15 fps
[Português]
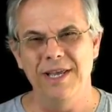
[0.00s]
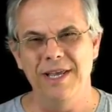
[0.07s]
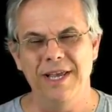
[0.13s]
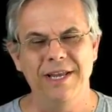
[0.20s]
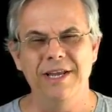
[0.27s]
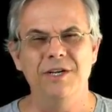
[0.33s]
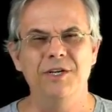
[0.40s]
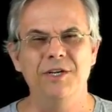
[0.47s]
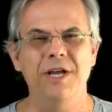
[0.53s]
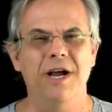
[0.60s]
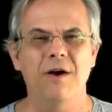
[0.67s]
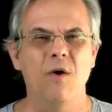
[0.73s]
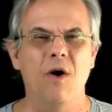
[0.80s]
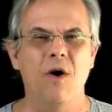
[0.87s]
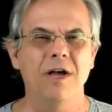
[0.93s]

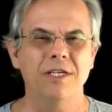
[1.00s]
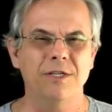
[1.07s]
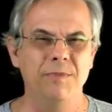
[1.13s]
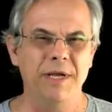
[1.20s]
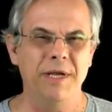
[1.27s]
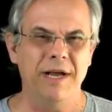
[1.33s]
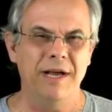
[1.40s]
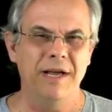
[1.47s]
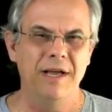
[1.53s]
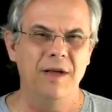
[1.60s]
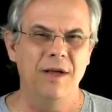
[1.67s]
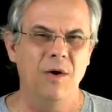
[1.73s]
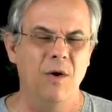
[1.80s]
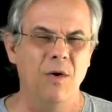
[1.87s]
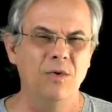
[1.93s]
energia cósmica
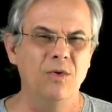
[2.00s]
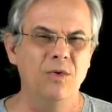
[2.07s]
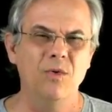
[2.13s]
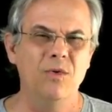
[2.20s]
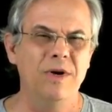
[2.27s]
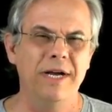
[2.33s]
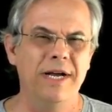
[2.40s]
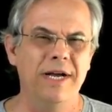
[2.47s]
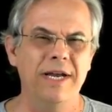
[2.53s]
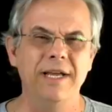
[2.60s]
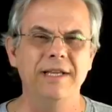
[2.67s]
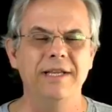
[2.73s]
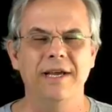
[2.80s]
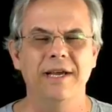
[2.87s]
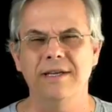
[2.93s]
ou num
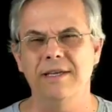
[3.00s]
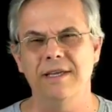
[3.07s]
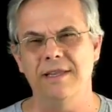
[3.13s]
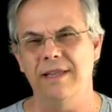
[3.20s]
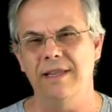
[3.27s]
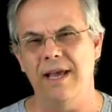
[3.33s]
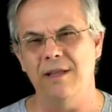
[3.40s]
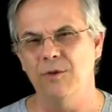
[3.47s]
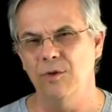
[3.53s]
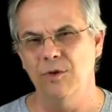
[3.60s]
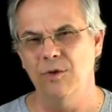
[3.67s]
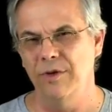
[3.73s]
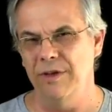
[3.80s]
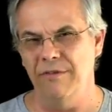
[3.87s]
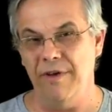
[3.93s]
grande arquiteto do
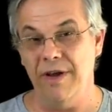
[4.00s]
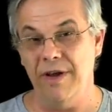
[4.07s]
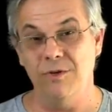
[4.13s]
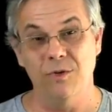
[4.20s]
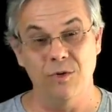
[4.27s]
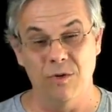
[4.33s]
universo,